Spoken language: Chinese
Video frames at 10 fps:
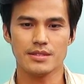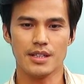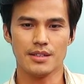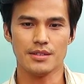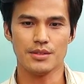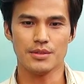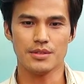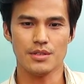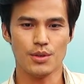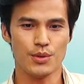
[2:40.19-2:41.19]
然
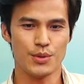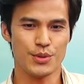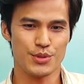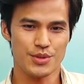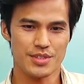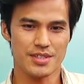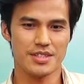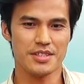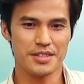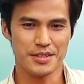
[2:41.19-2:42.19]
后就
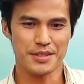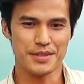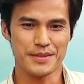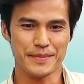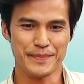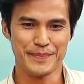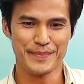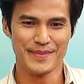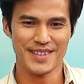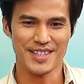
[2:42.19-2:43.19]
是
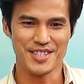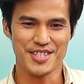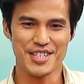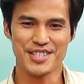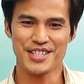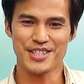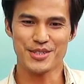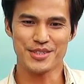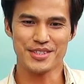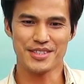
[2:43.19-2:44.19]
很谢谢，
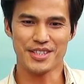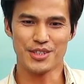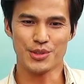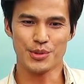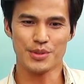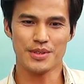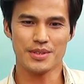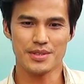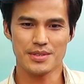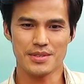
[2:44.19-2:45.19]
就是很
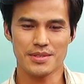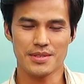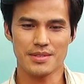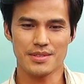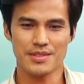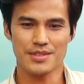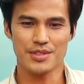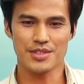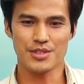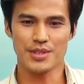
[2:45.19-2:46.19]
多，
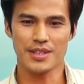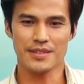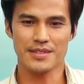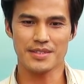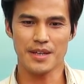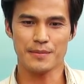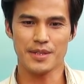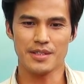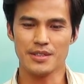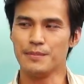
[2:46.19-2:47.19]
就是去看赛
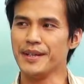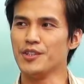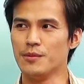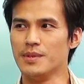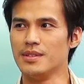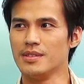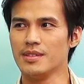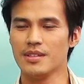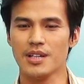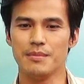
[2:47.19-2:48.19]
片的朋友
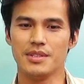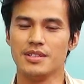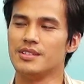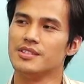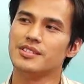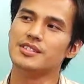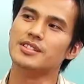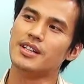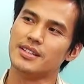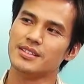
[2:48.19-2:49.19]
们，他们的支
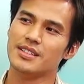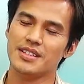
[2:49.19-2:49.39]
持啊，